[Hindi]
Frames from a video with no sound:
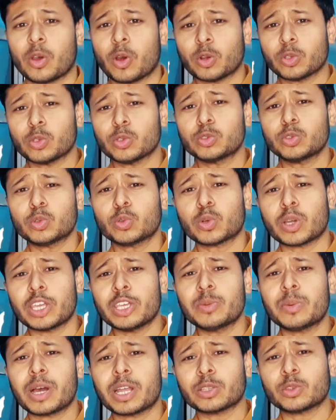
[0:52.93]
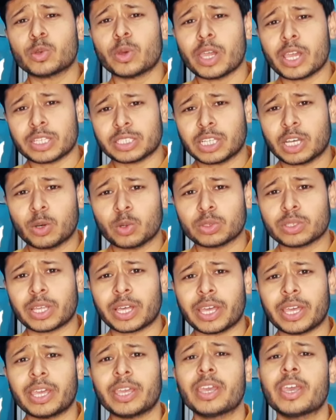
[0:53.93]
और दोस्तों कई बार तो ऐसा
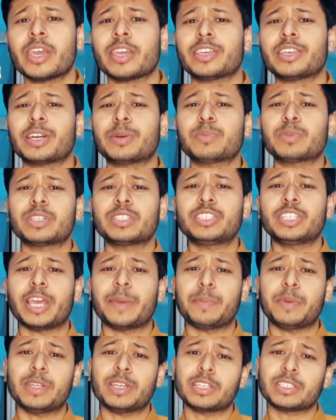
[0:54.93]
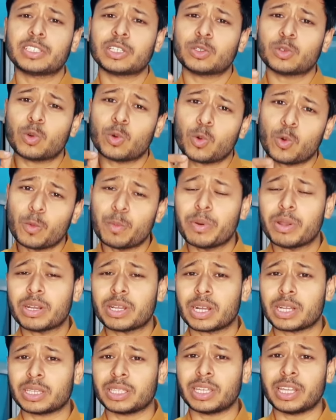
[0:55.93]
होता है कि हम किसी एप्लीकेशन को
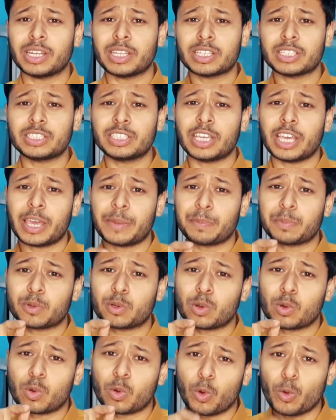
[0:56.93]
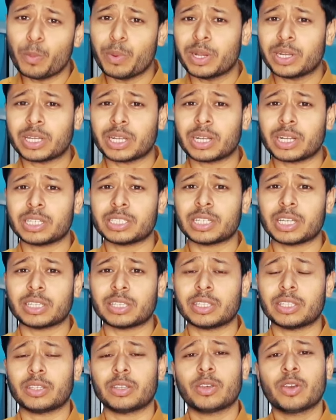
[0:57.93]
ओपन करते हैं यानी किसी ऐप को ओपन करना
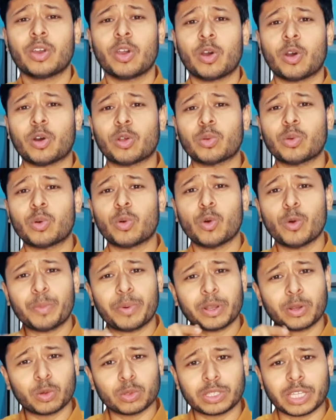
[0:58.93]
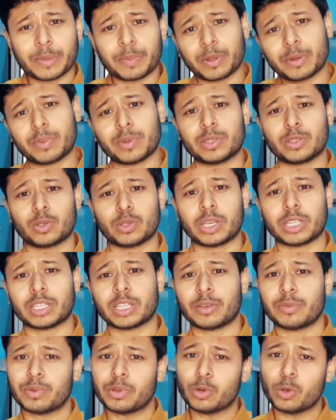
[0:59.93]
चाहते हैं और वो ओपन होता है फिर बंद हो
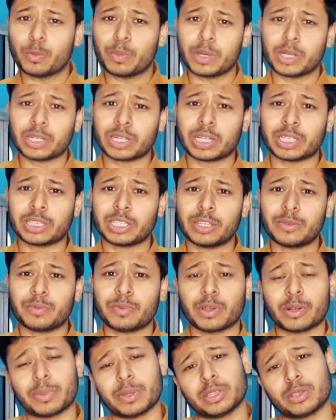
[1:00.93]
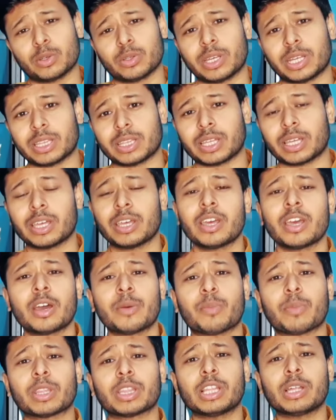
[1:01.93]
जाता है फिर ओपन करते हैं फिर बंद हो जाता है
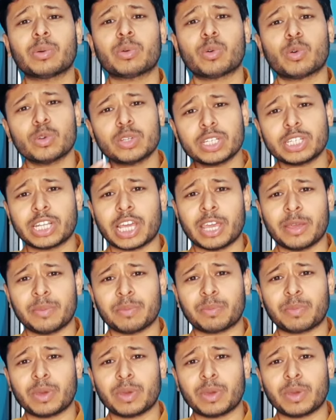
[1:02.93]
मतलब उस टाइम